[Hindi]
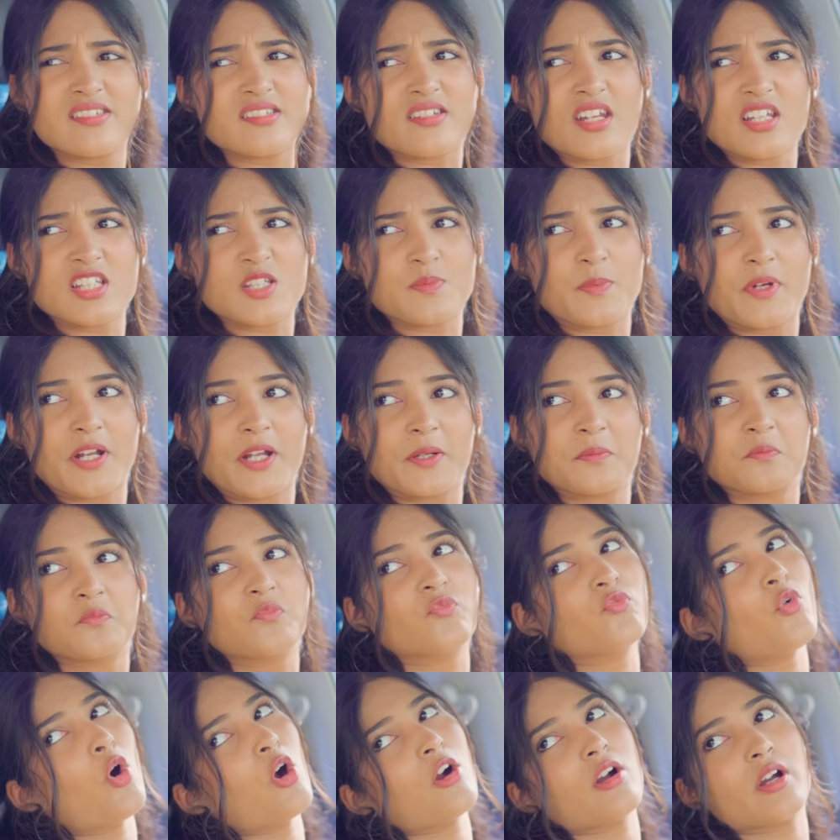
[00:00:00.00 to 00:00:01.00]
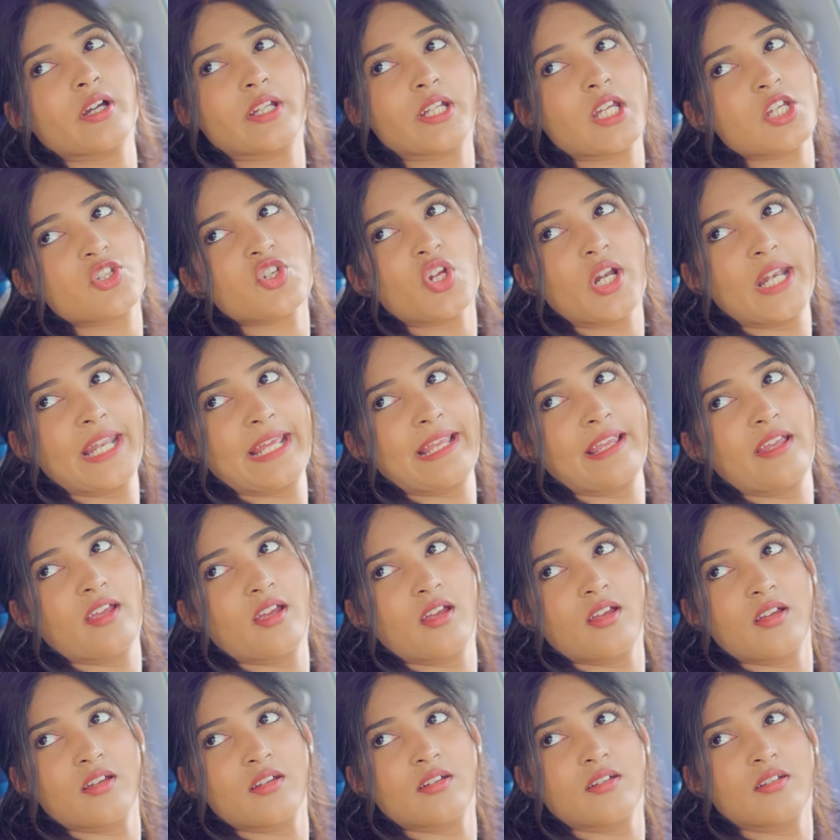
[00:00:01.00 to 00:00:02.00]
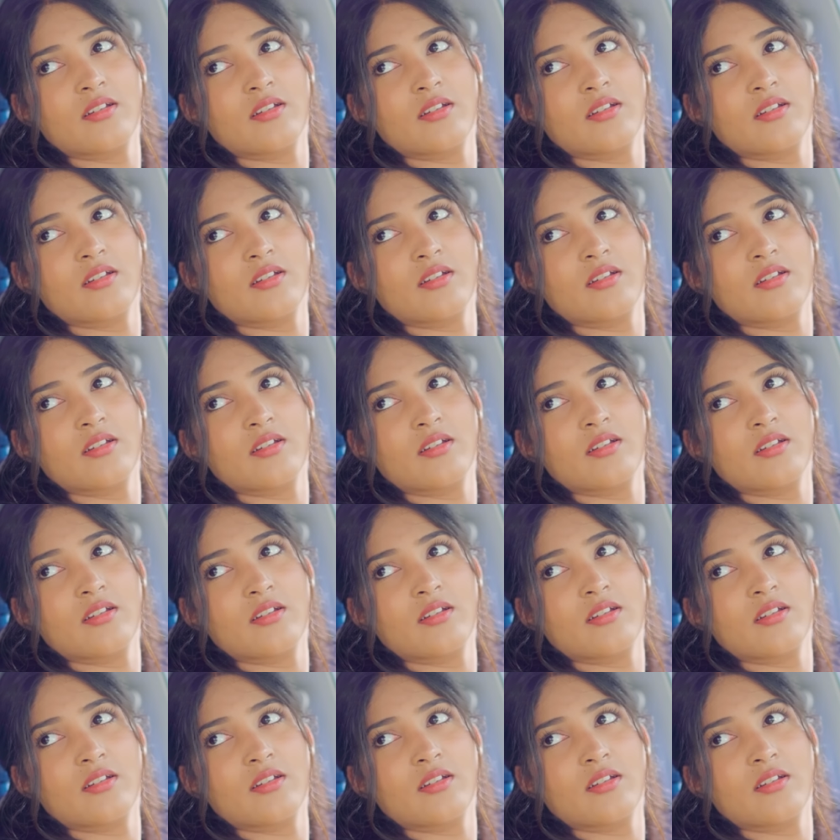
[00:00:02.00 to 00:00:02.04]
डिस्टेंस पर है वॉक करके चल लेंगे